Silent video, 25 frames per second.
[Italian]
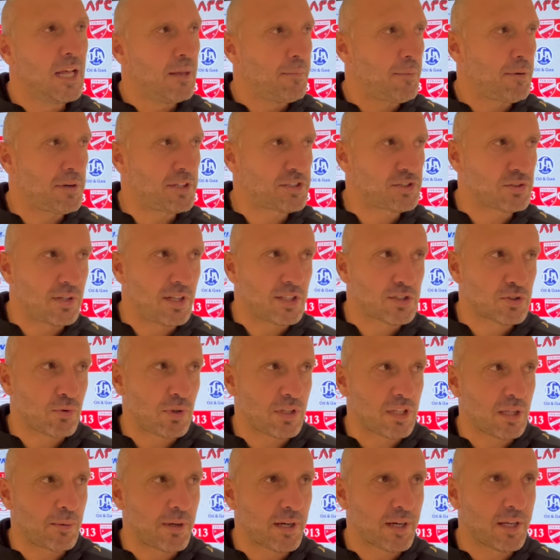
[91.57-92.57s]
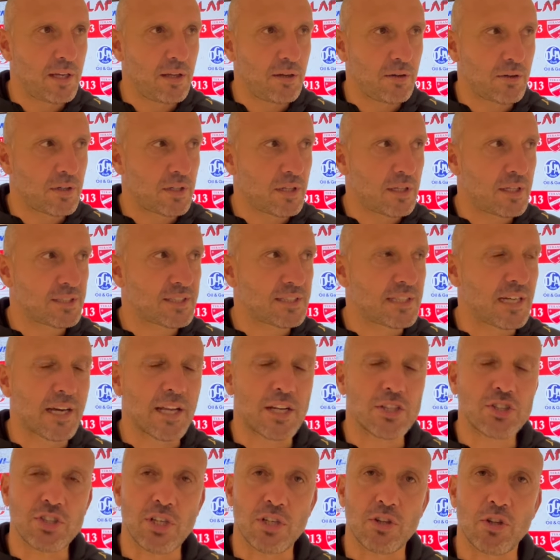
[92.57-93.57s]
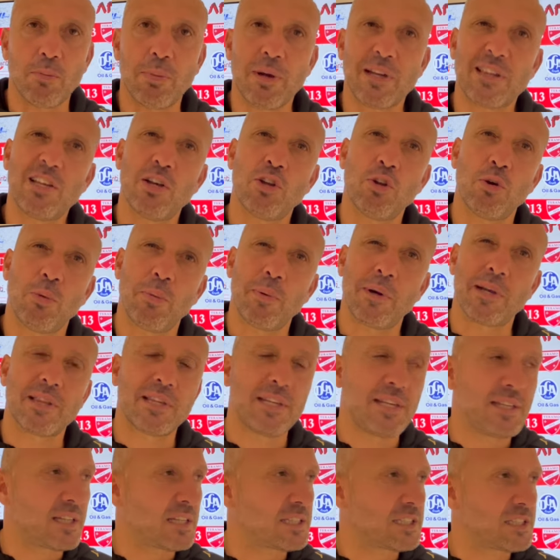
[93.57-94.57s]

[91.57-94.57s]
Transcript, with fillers: Ma questa è una squadra Marchino che sta crescendo partita dopo partita,